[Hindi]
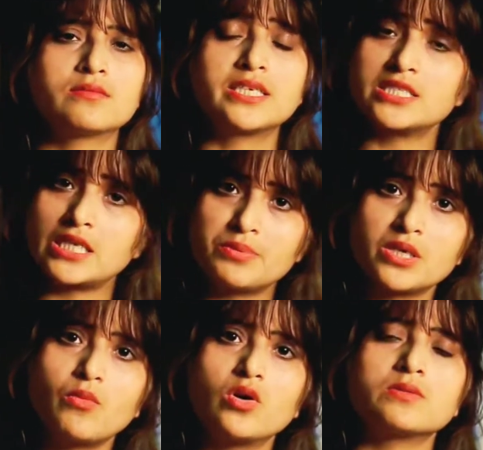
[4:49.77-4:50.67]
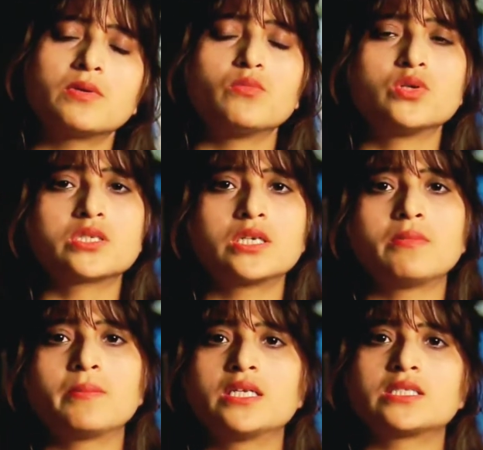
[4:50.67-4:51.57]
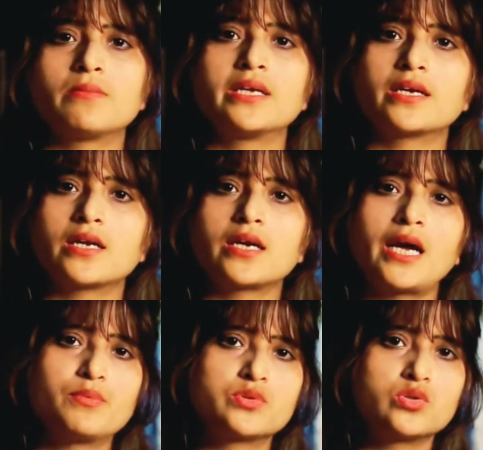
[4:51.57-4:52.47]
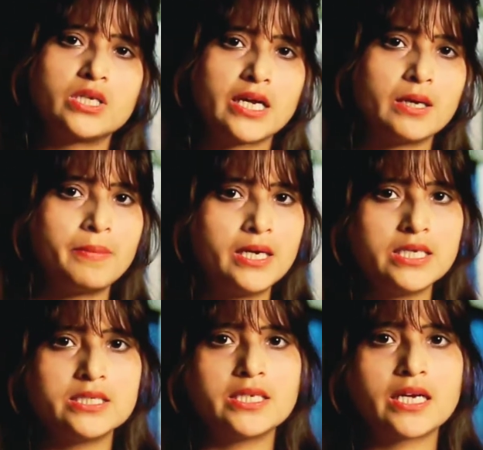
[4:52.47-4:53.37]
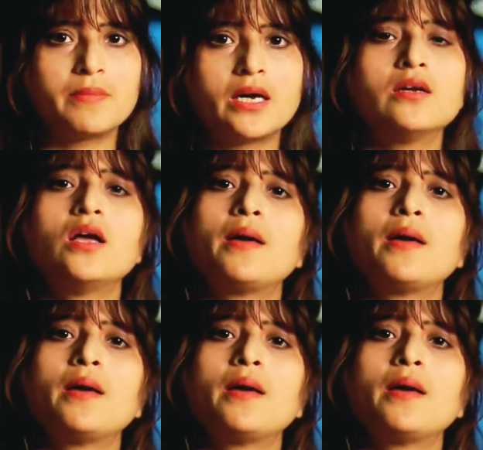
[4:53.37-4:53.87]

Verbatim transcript: डिस्क्रिप्शन बॉक्स में मोस्टली में मैंने सब लिख रखा है आप उसको जाके पढ़ लीजिए एक बार